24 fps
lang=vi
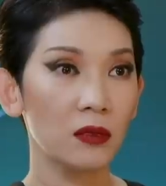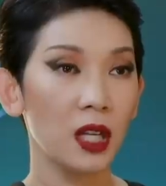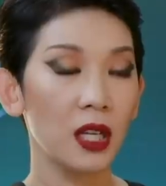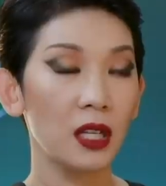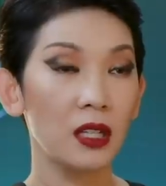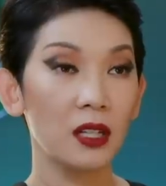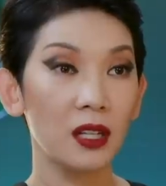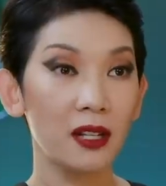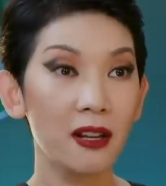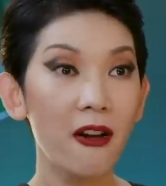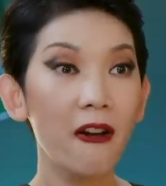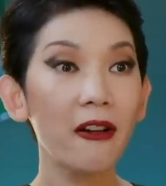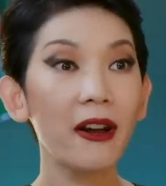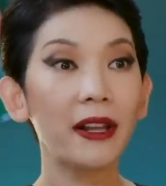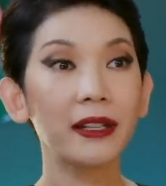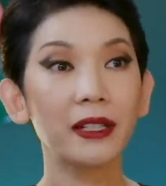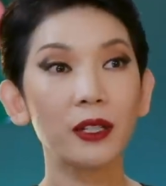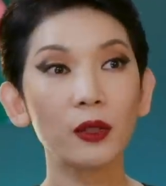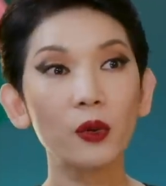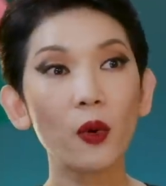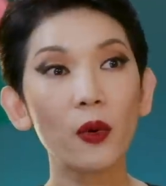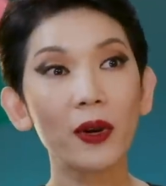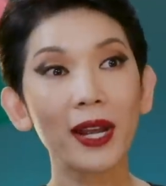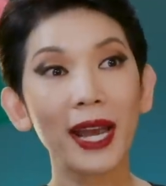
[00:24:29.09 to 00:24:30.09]
Thì đó là
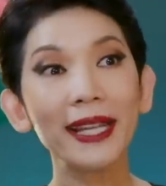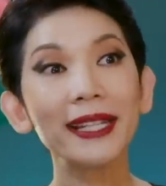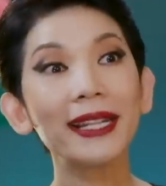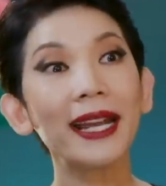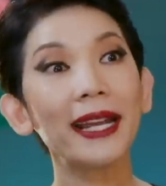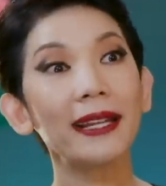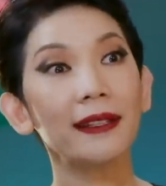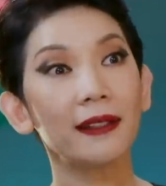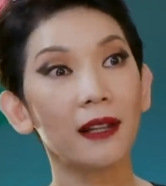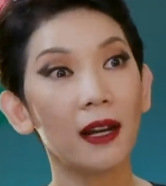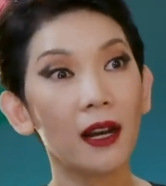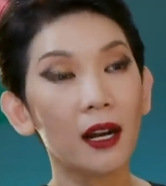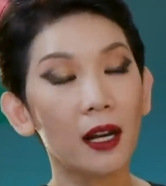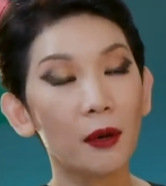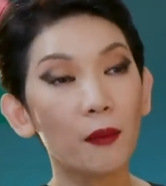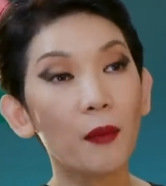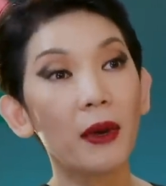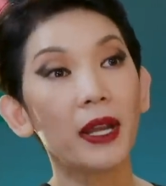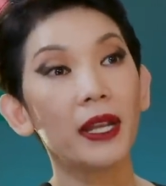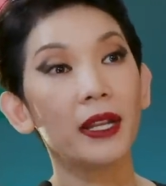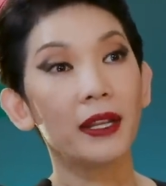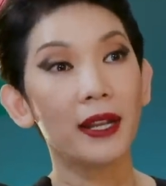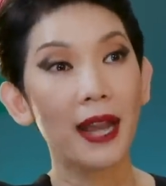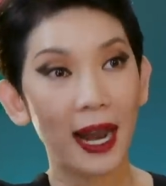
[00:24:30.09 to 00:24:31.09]
những cô gái ngây thơ
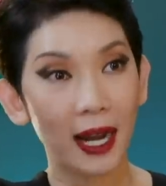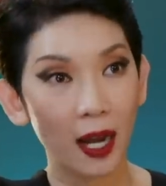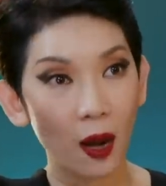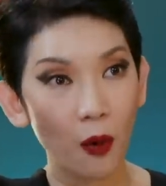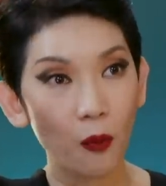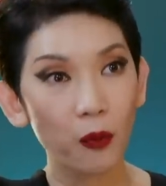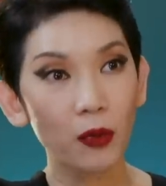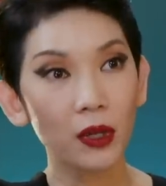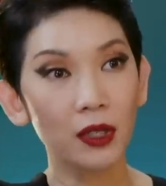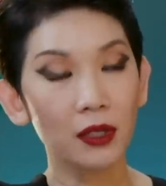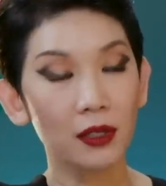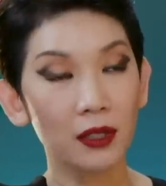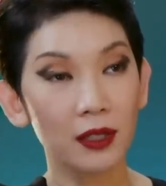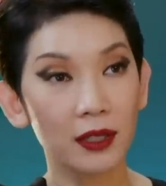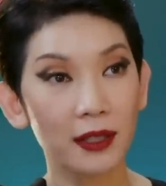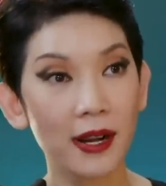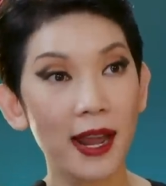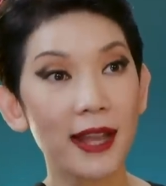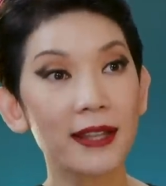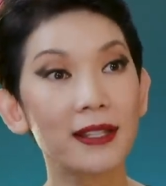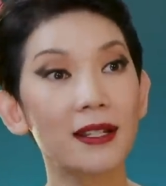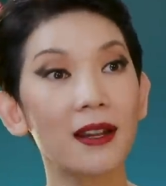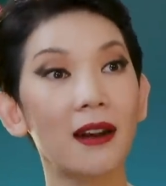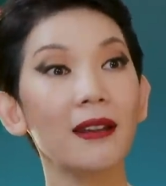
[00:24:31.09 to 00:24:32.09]
bị đàn ông lừa
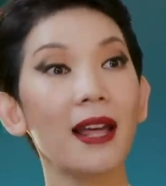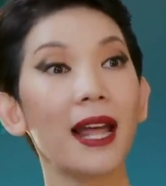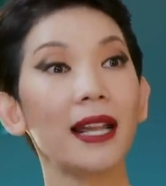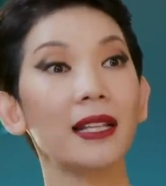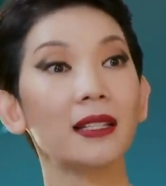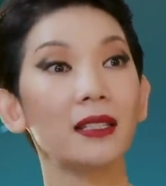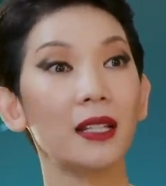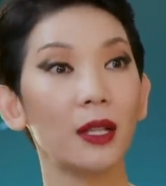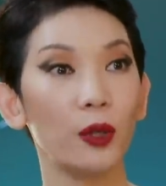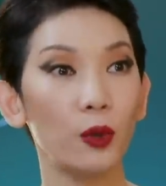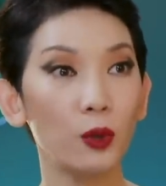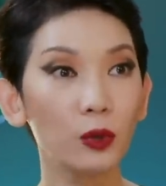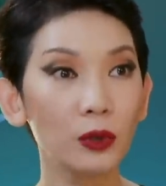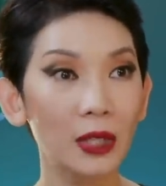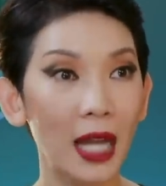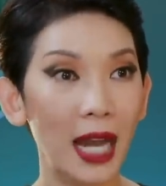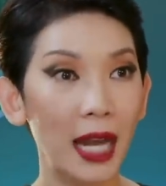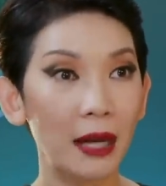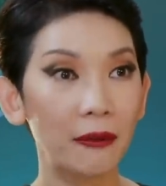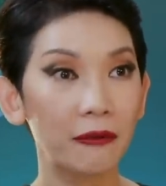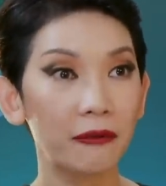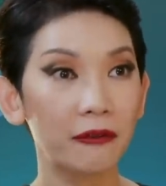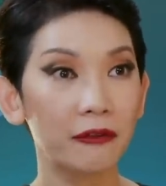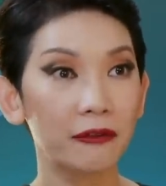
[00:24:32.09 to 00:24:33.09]
để trở thành tiểu
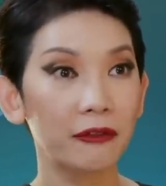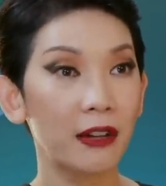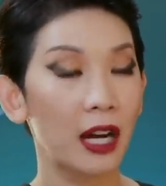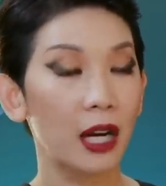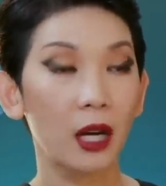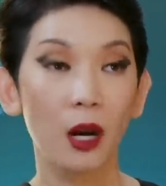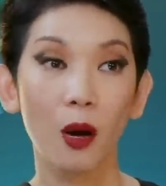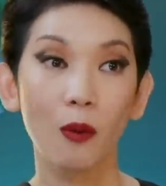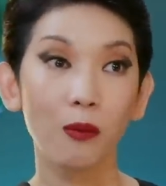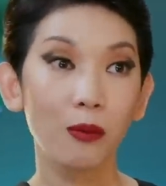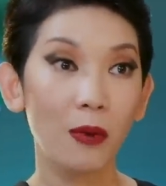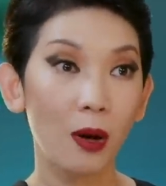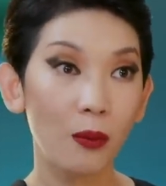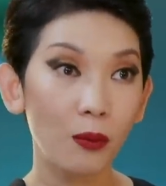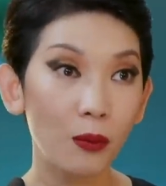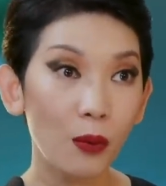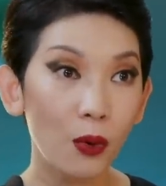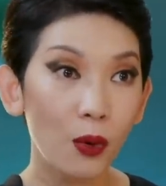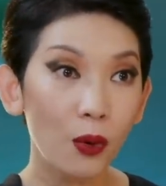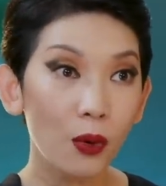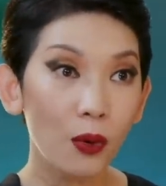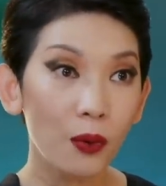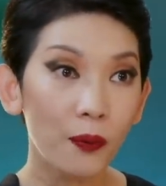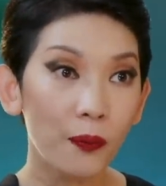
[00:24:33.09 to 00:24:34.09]
tam và không
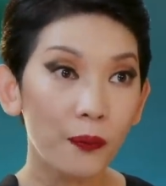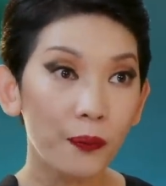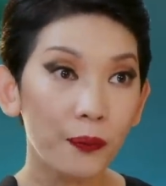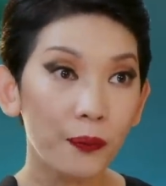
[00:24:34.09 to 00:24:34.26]
mong muốn.